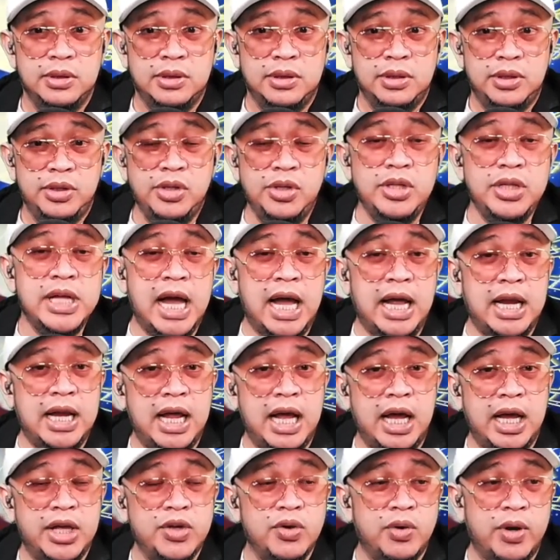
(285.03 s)
Yun nga
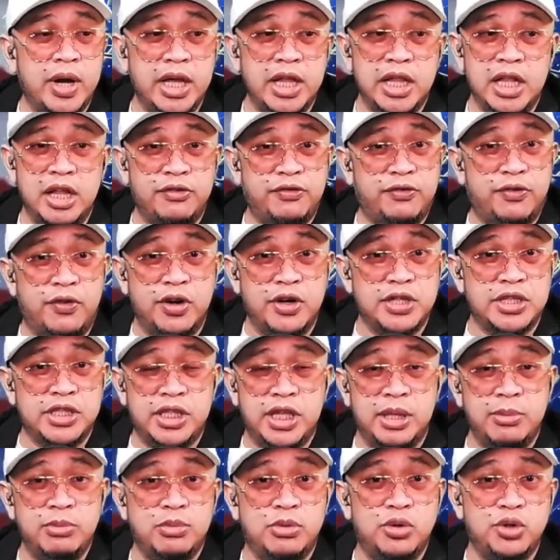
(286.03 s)
lang, you cannot force
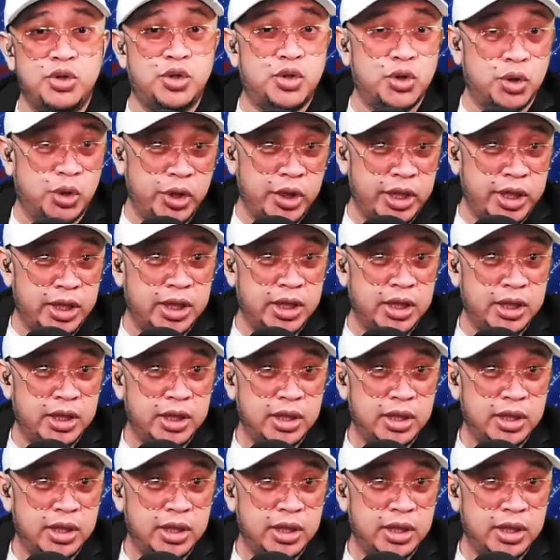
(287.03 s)
them to join.